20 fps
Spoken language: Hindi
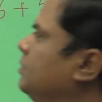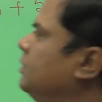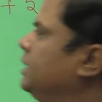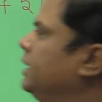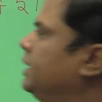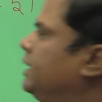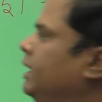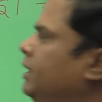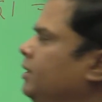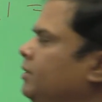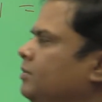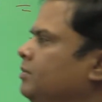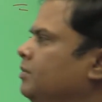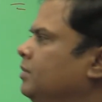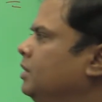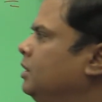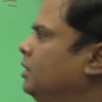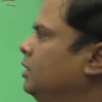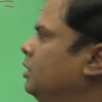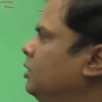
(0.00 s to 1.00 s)
ठीक है
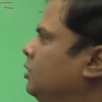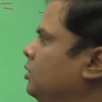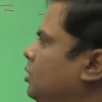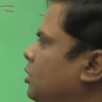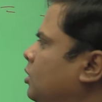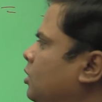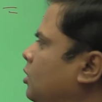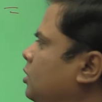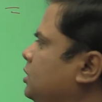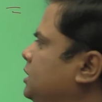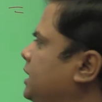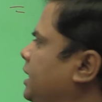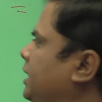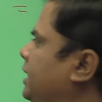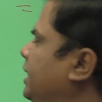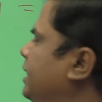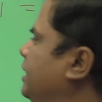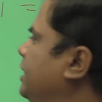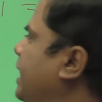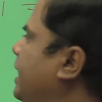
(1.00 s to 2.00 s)
तो
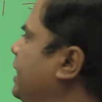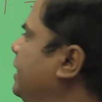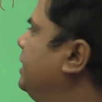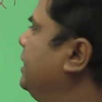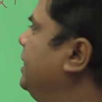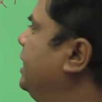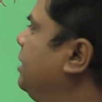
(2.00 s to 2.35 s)
चलिए 98